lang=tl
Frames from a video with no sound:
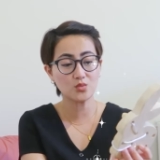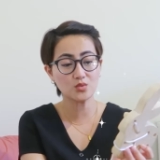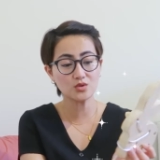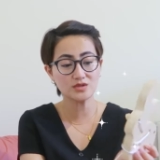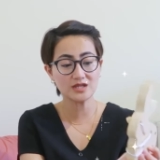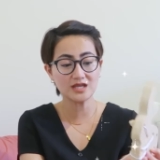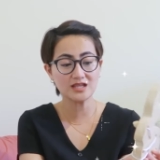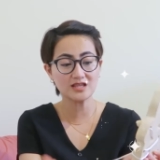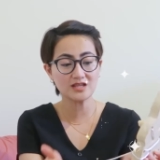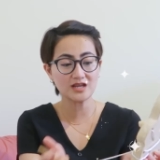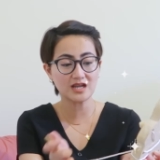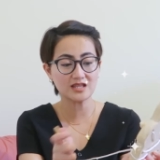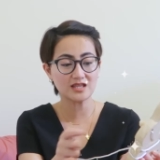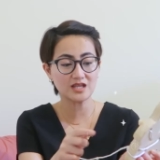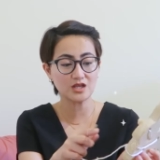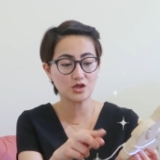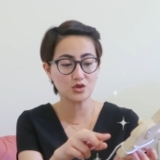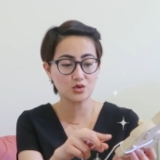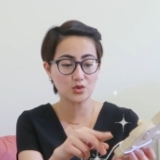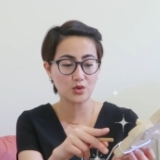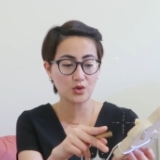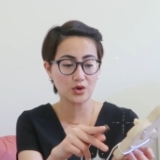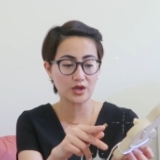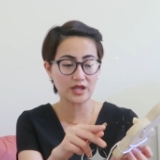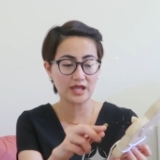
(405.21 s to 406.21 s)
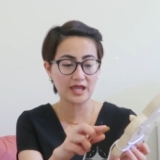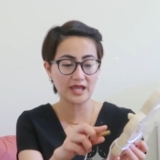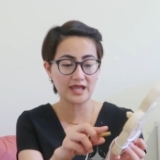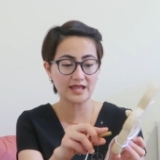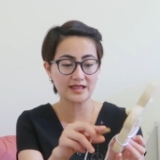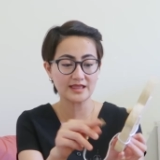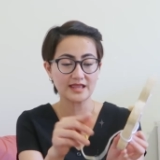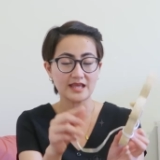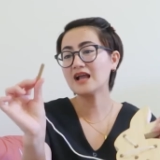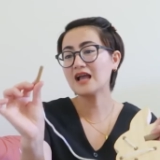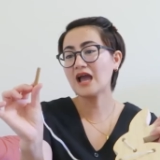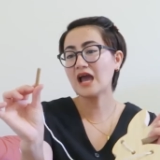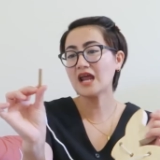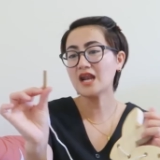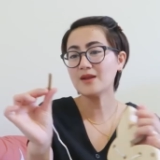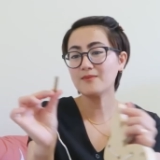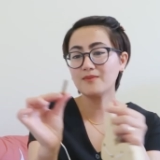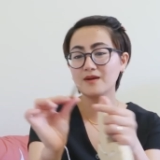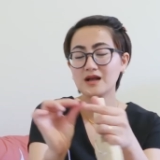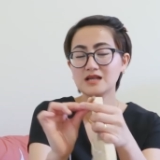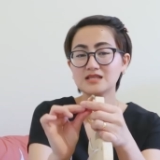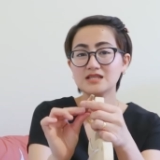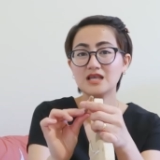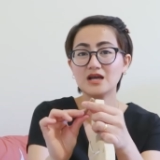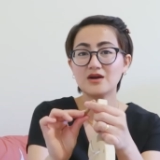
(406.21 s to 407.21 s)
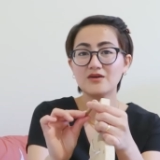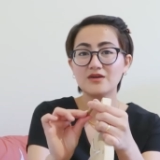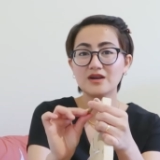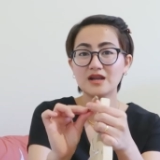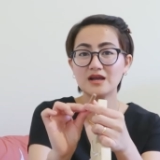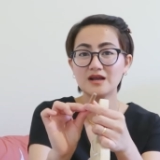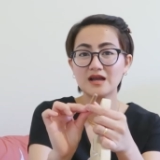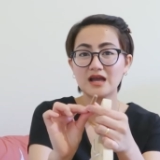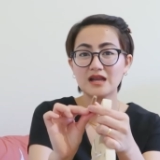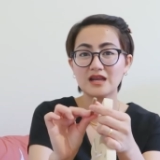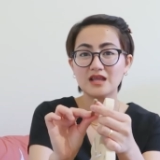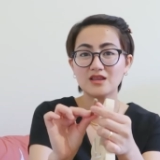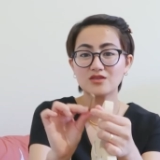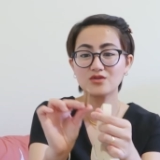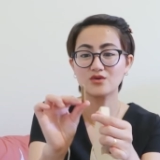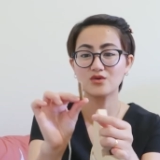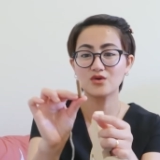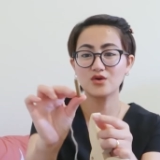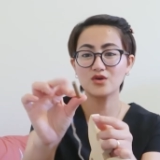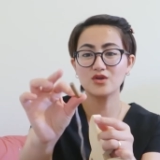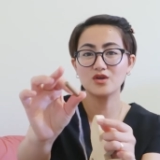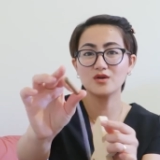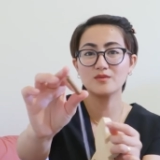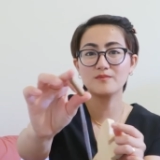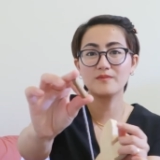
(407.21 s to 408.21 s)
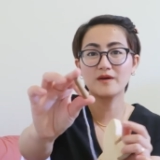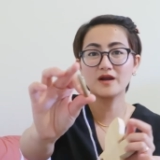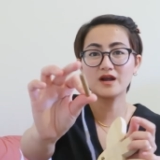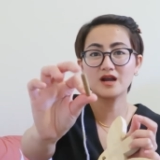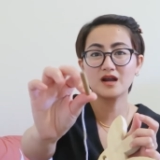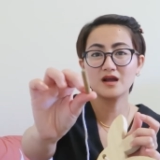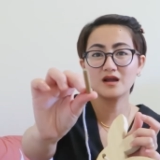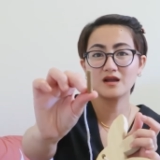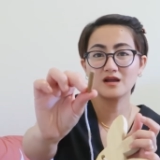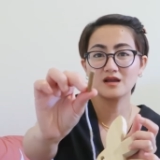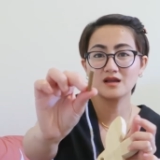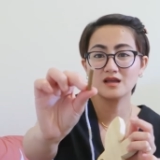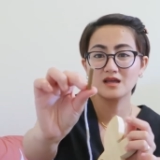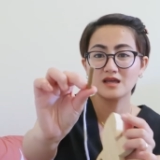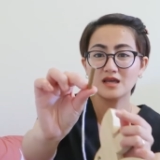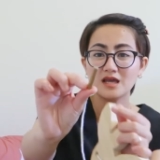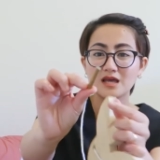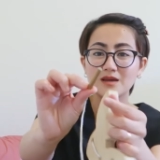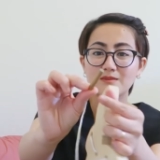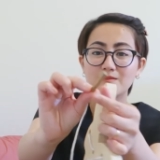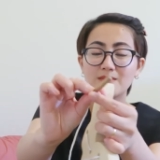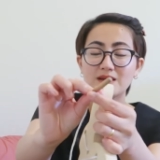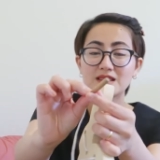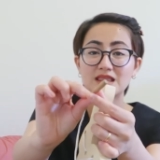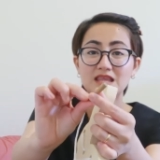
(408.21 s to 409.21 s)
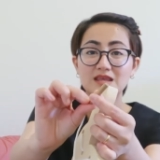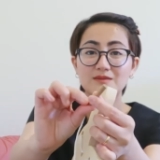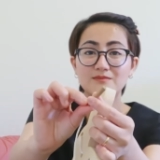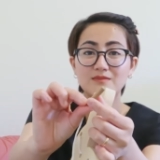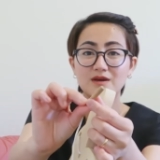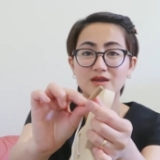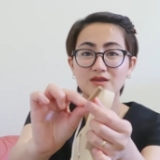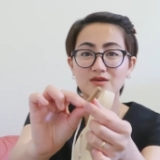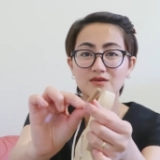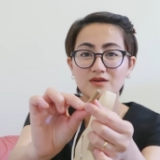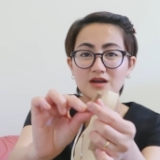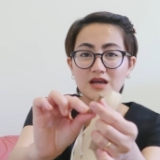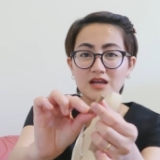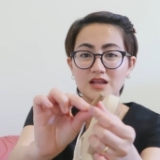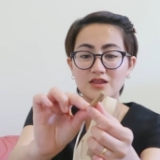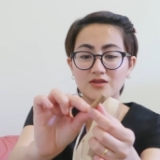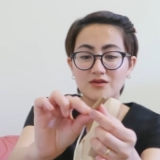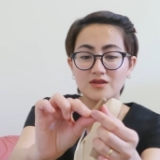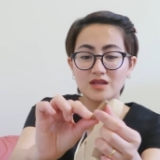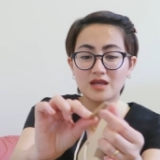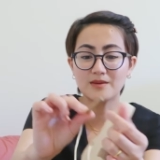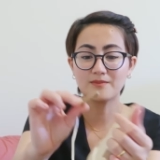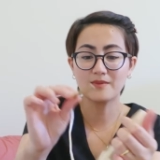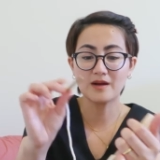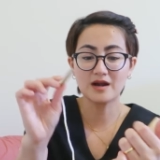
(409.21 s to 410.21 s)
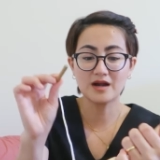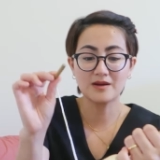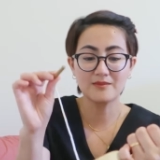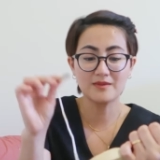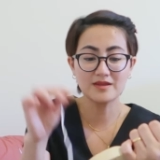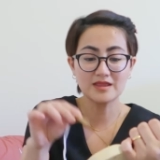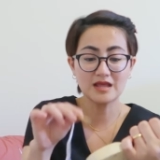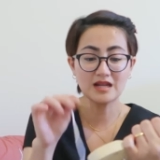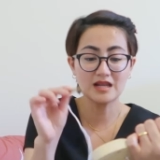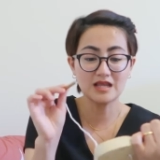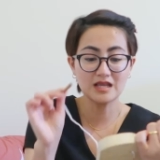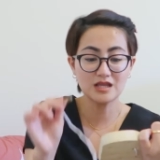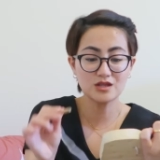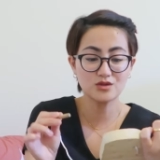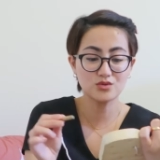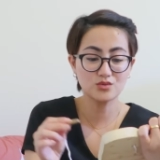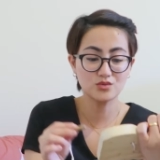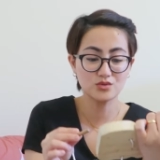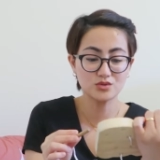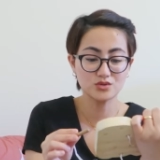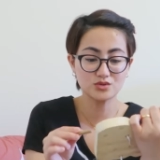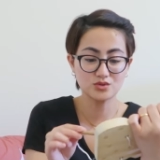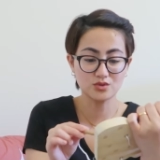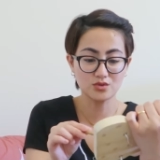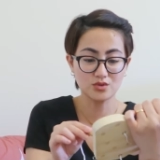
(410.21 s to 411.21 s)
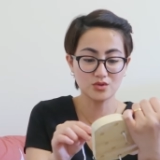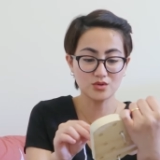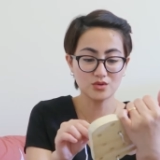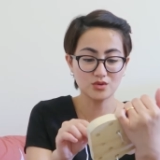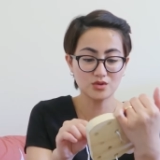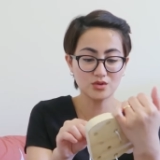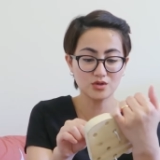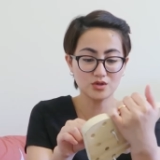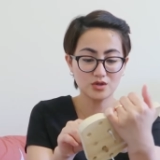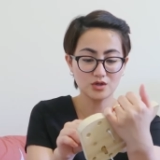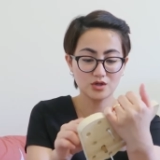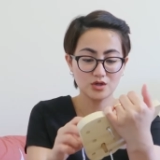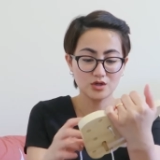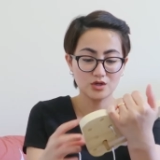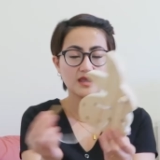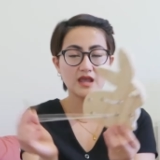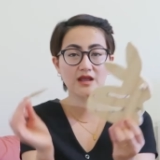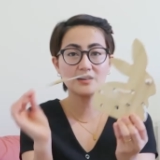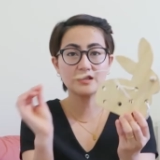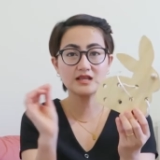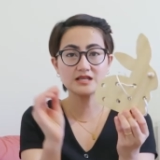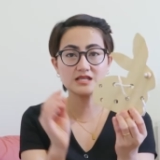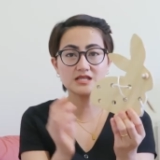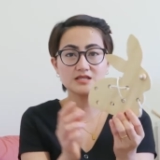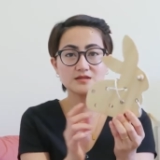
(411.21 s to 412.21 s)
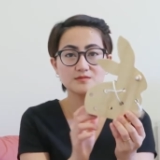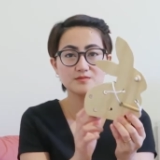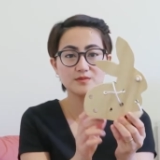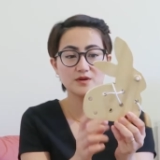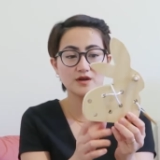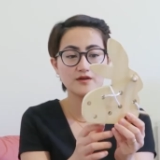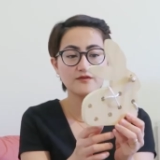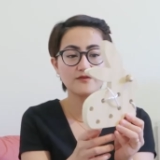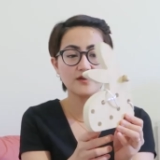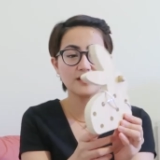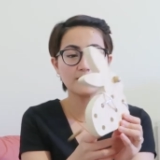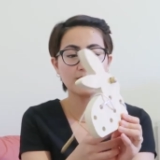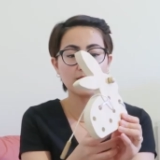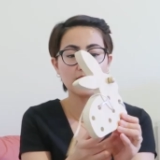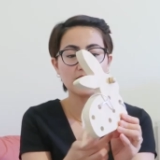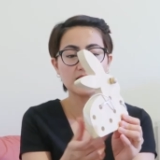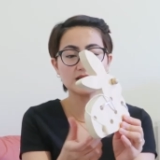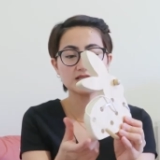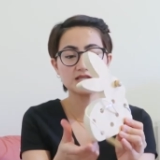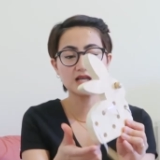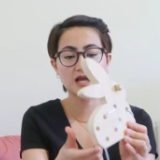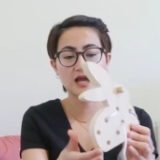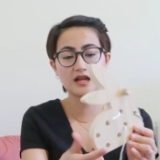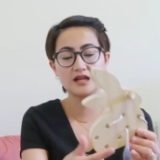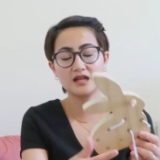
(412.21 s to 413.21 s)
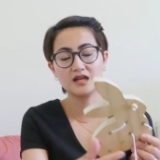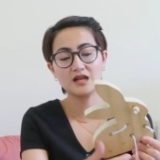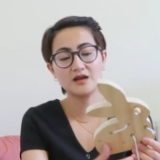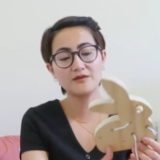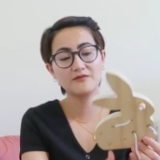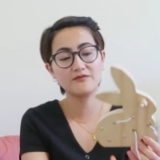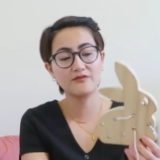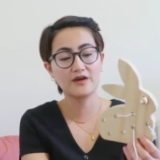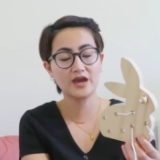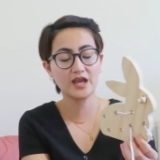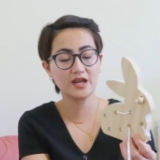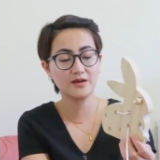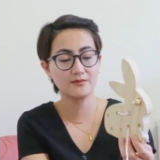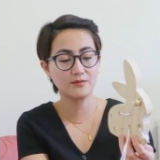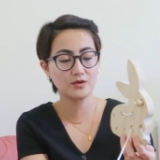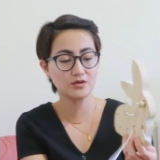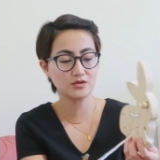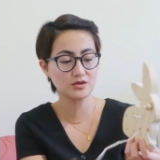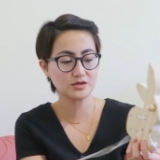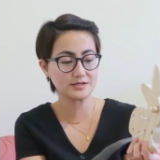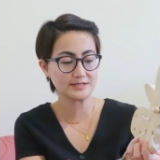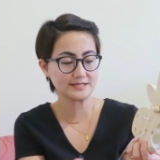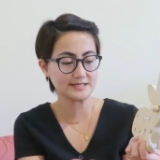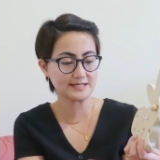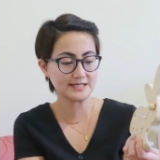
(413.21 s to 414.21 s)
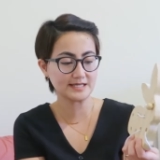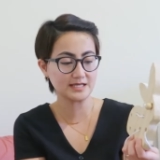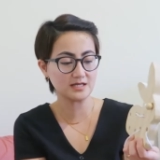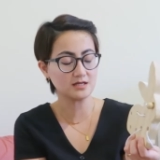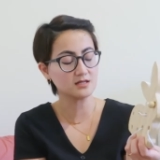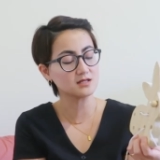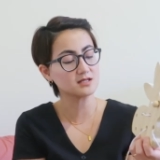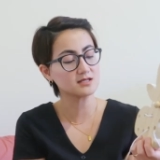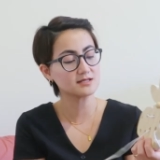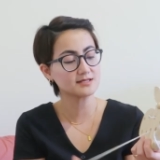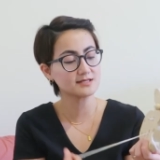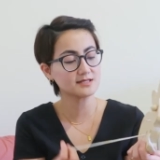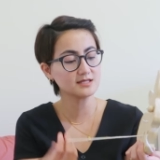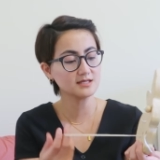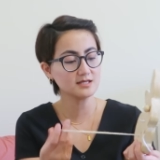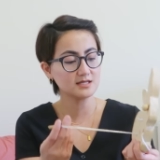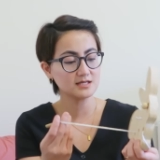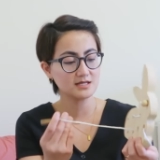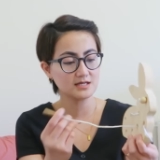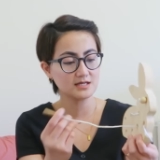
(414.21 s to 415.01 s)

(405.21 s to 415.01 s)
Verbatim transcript: Wooden threading toy. And naghahanap kasi ako ng ganito, yung parang matibay yung ganito niya para madali ituso. Ayan, this is perfect para sa kanilang fine motor skills.